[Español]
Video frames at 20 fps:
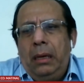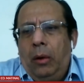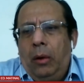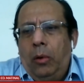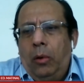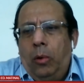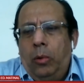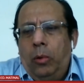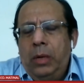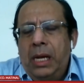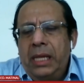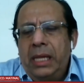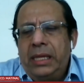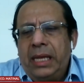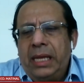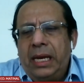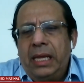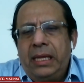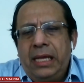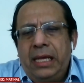una
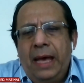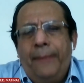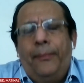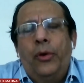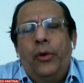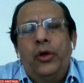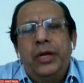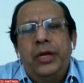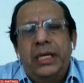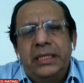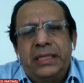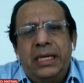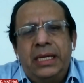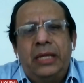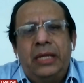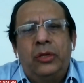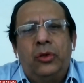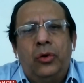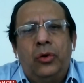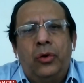alternativa podría ser
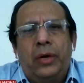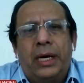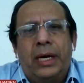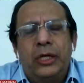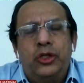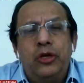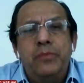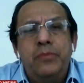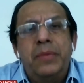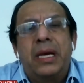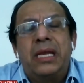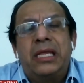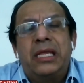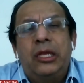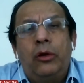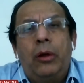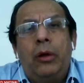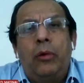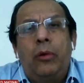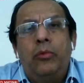en todo caso
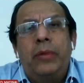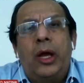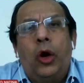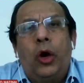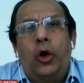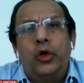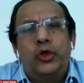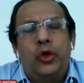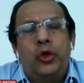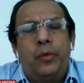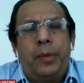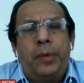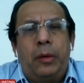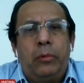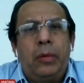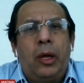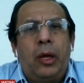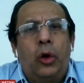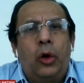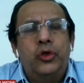invertirlo en un negocio,
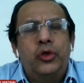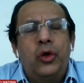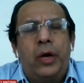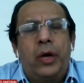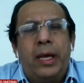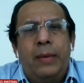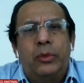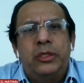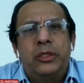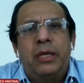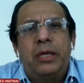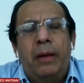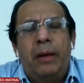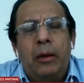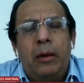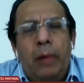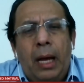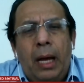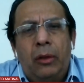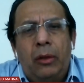pero un negocio que hayamos
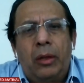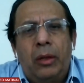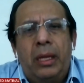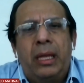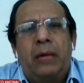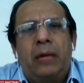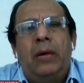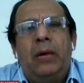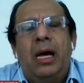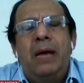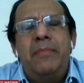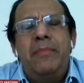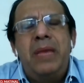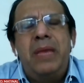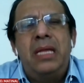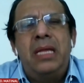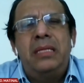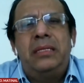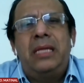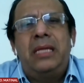evaluado
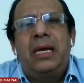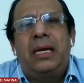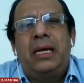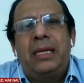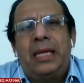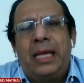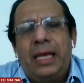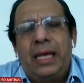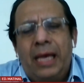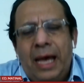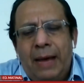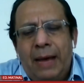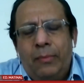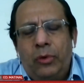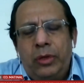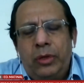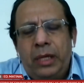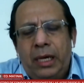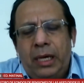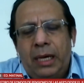adecuadamente, que
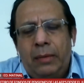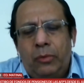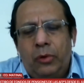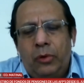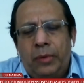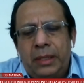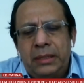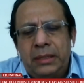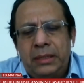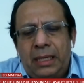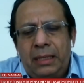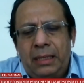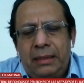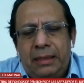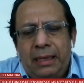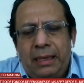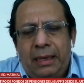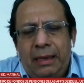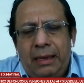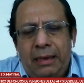tengamos, digamos,
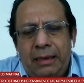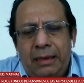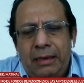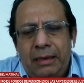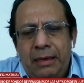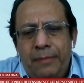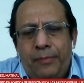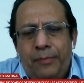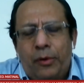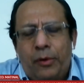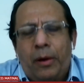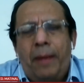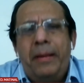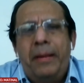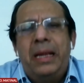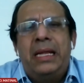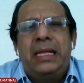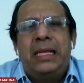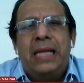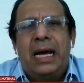bastante eh, eh,
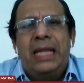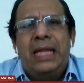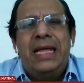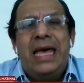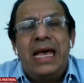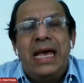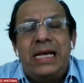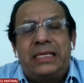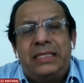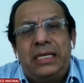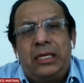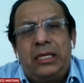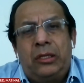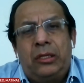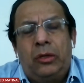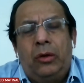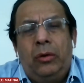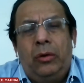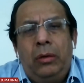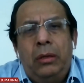probabilidad de
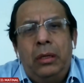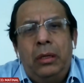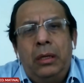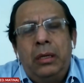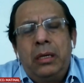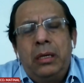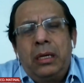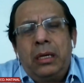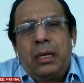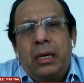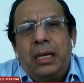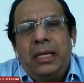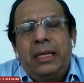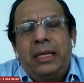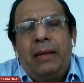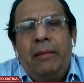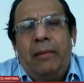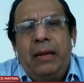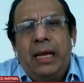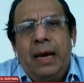éxito y
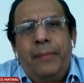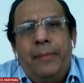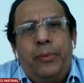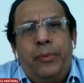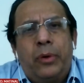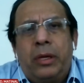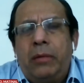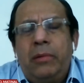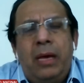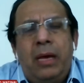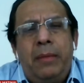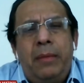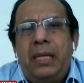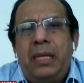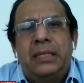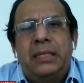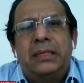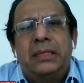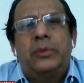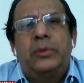rentabilidad, porque
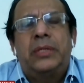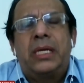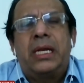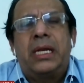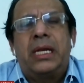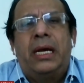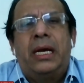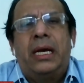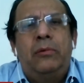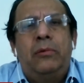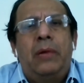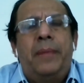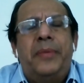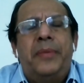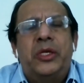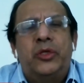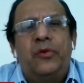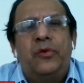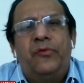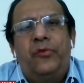nuevamente estamos arriesgando una
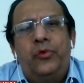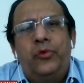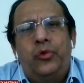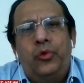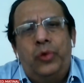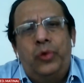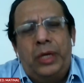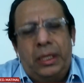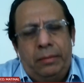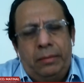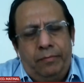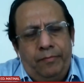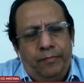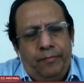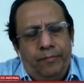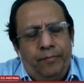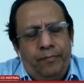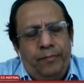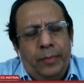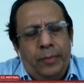pensión futura,
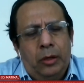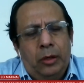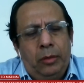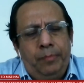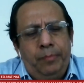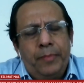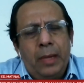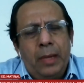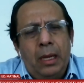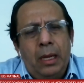¿no?